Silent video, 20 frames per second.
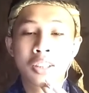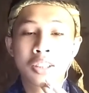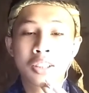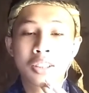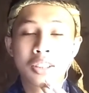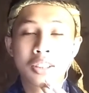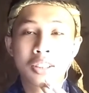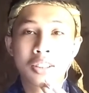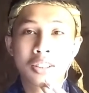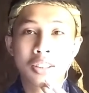
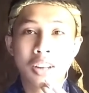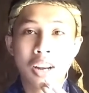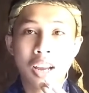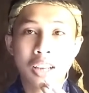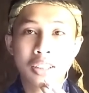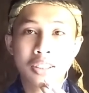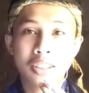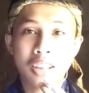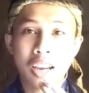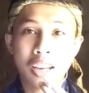
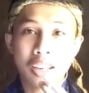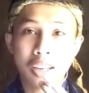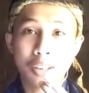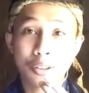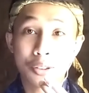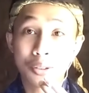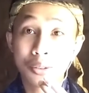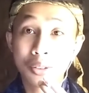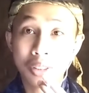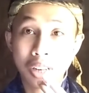sejelas saya
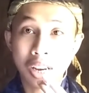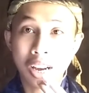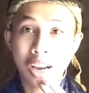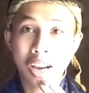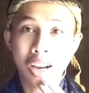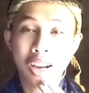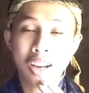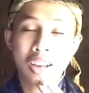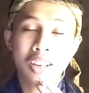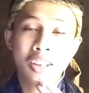
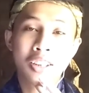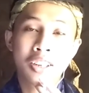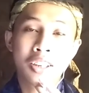juga